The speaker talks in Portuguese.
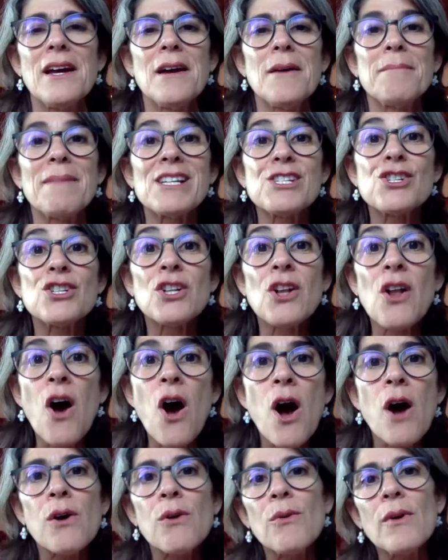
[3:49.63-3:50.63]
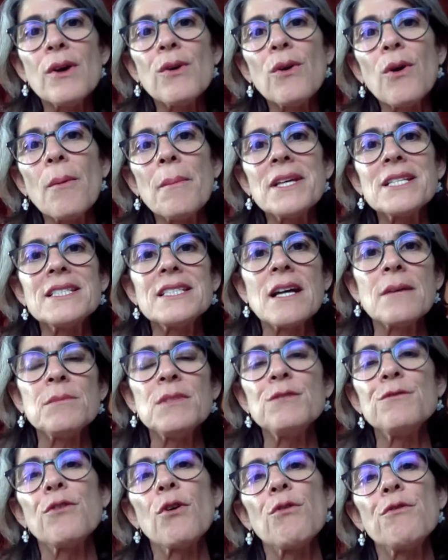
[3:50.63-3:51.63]
Mas logo eu comecei a
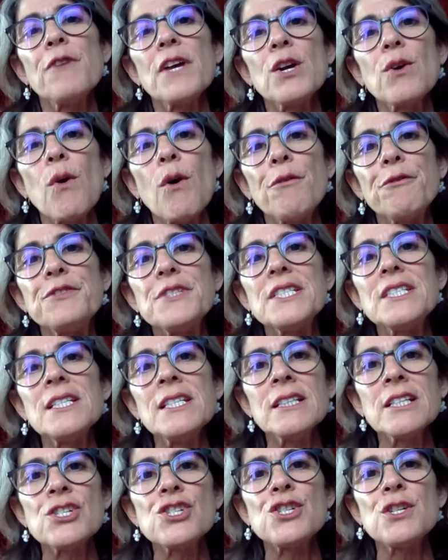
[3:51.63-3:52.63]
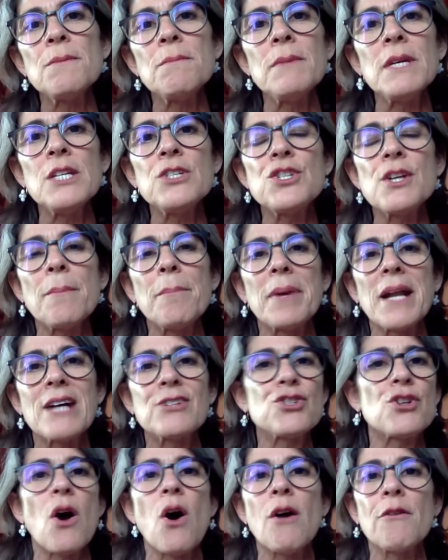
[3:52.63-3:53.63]
me envolver com oficinas de mídia para
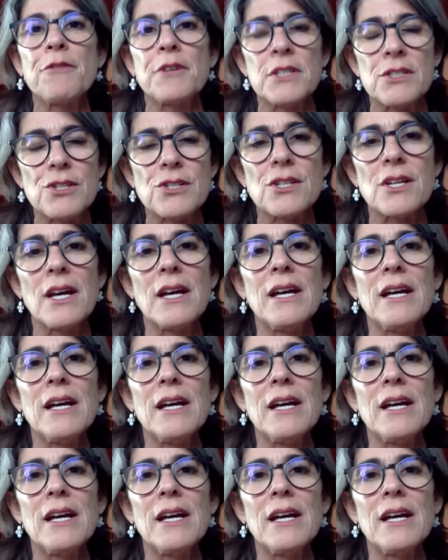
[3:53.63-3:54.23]
jovens.